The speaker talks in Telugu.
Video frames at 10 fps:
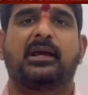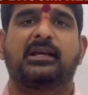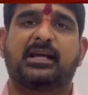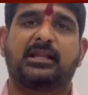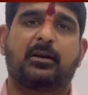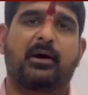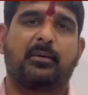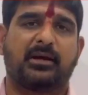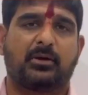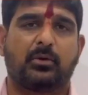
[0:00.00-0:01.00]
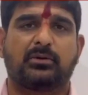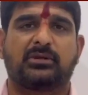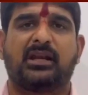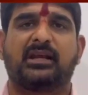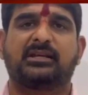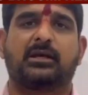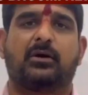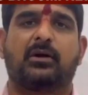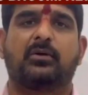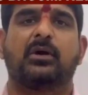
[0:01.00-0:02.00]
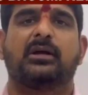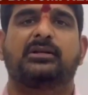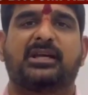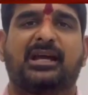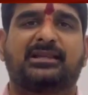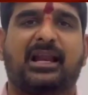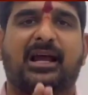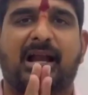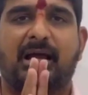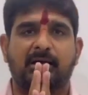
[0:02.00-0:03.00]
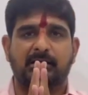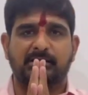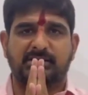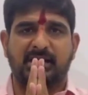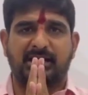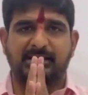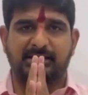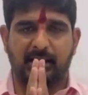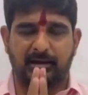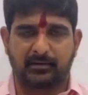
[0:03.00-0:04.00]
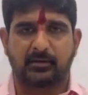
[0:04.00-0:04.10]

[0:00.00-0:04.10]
ఈ సందర్భంగా మీకు తెలియజేస్తా ఉన్నాను జై తెలంగాణ జై కేసీఆర్